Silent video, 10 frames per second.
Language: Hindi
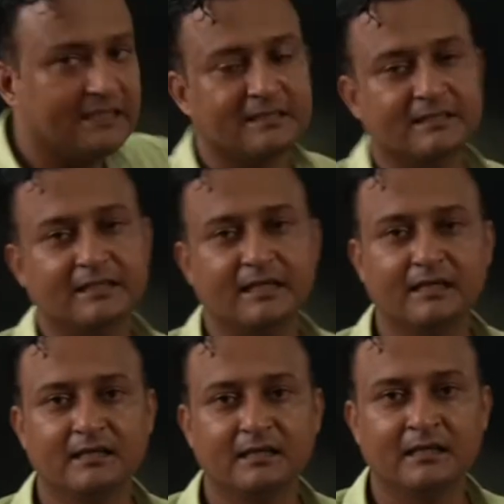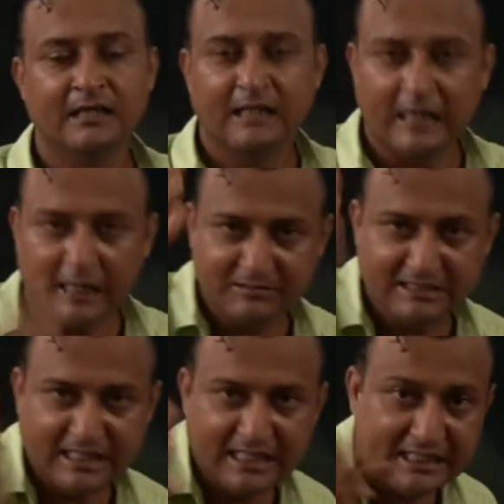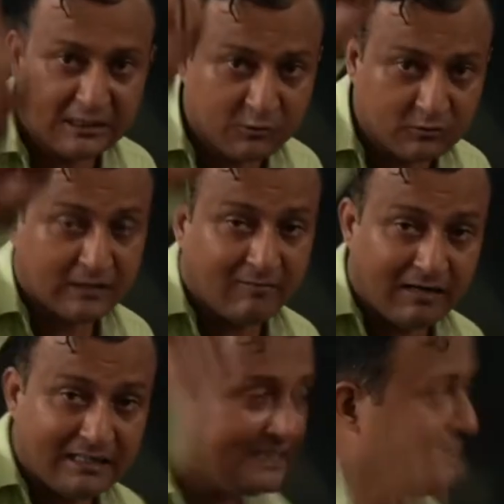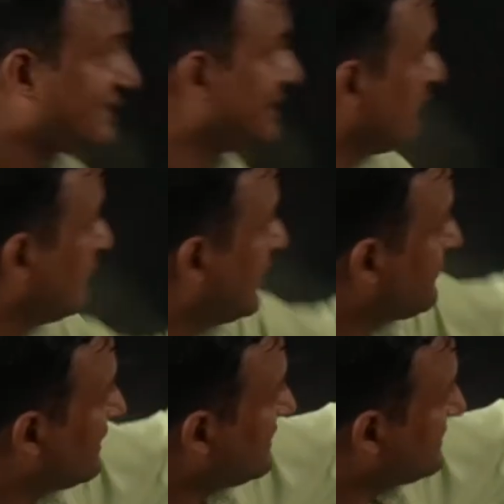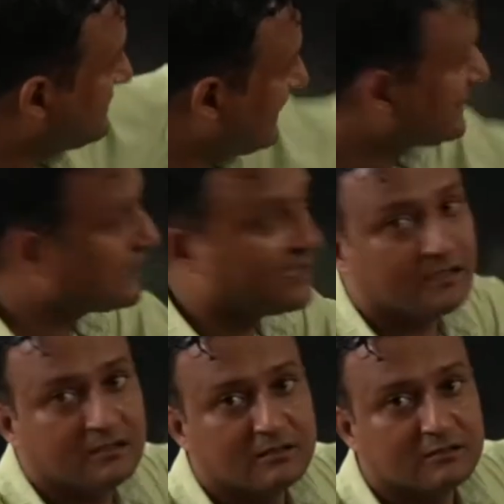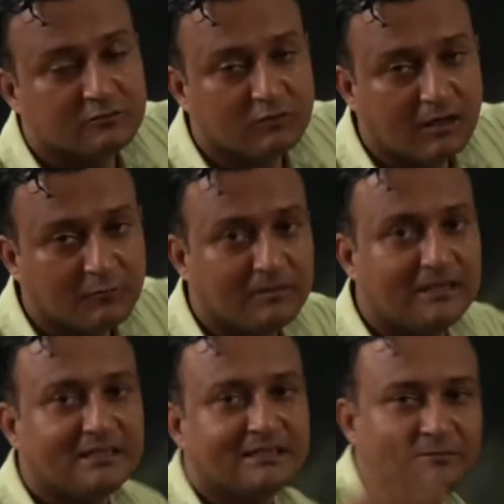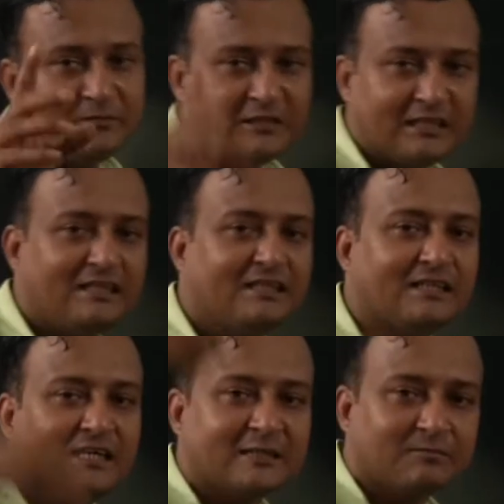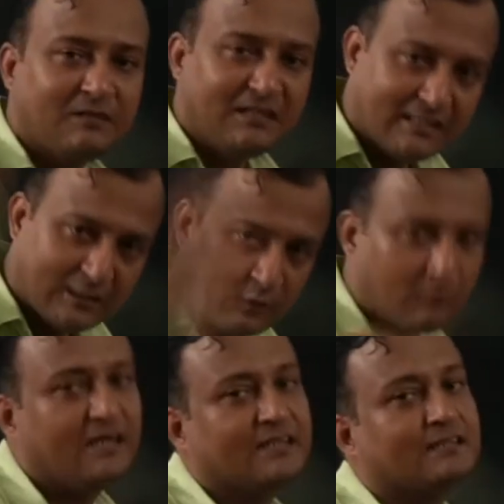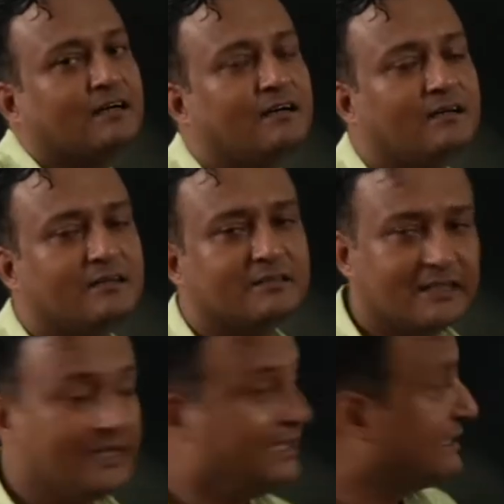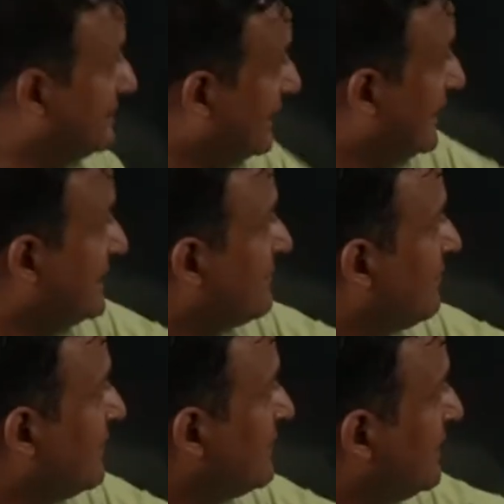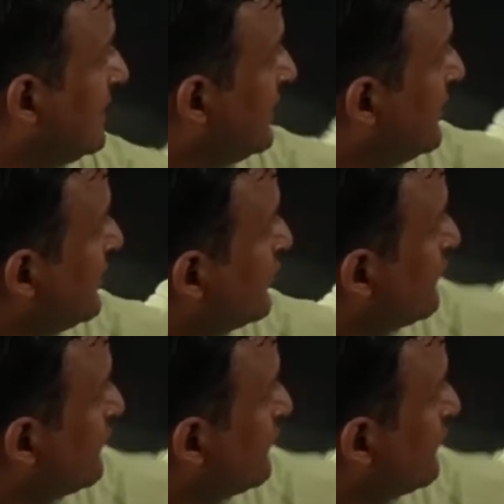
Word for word: रख दिया है अब ये है कि जो सवाल एक था वो आपका ये था जो आपको मैंने इससे पिछली क्लास में करवाया था ठीक है ये है सवाल तो